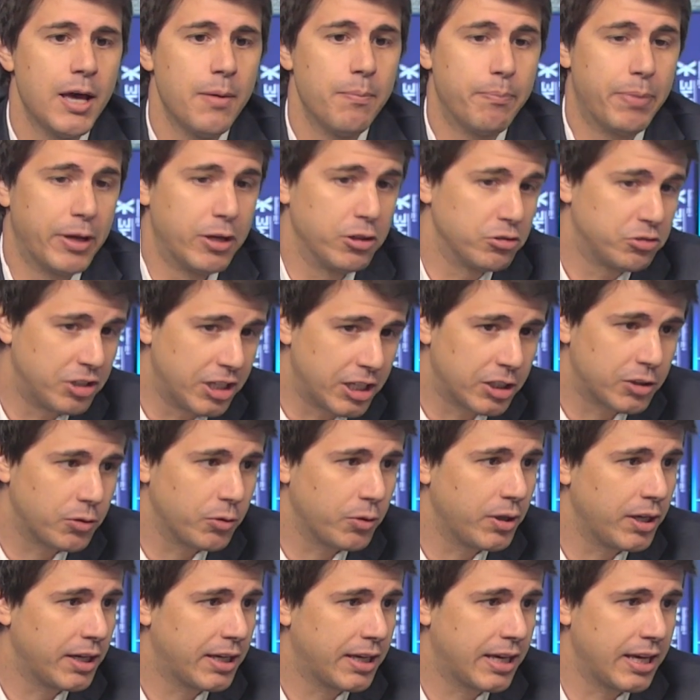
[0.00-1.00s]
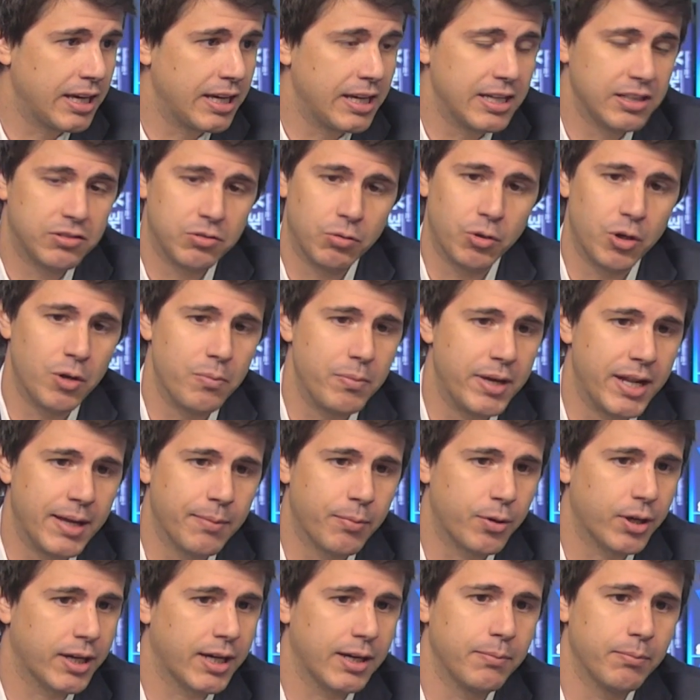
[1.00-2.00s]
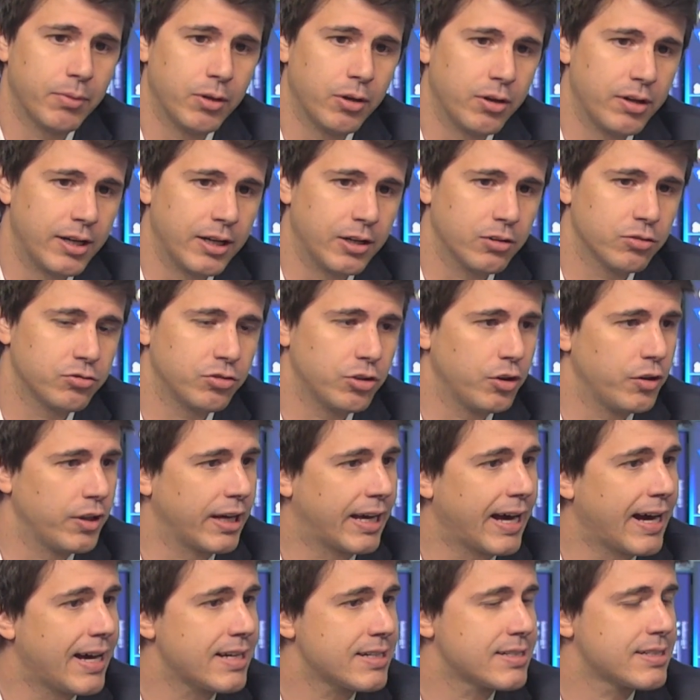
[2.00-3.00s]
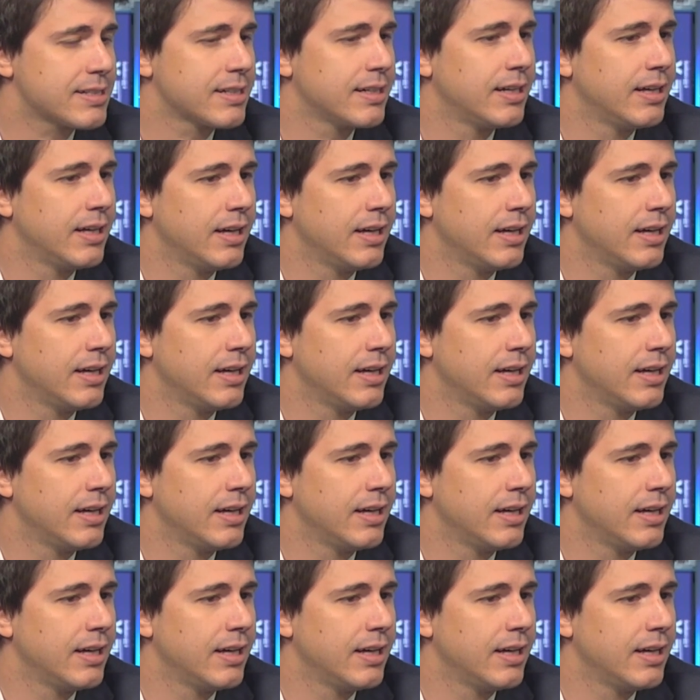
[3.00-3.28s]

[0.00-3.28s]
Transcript: pero cierto es que si uno mira, por ejemplo, el negocio de cash,